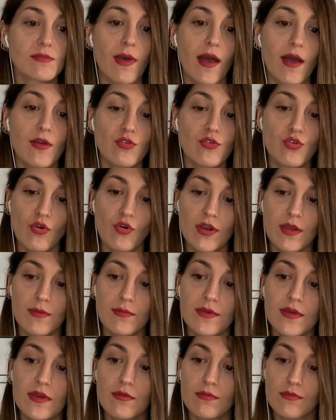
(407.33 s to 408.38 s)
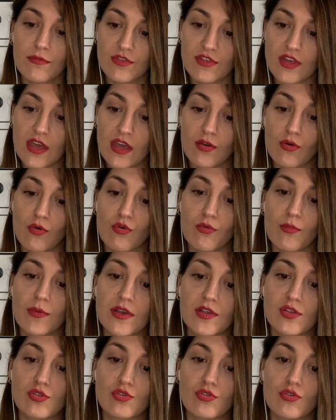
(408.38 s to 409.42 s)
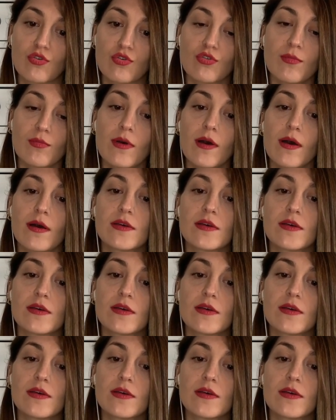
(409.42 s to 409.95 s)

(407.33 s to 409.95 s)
Ben şöyle bir şey okumak istiyorum.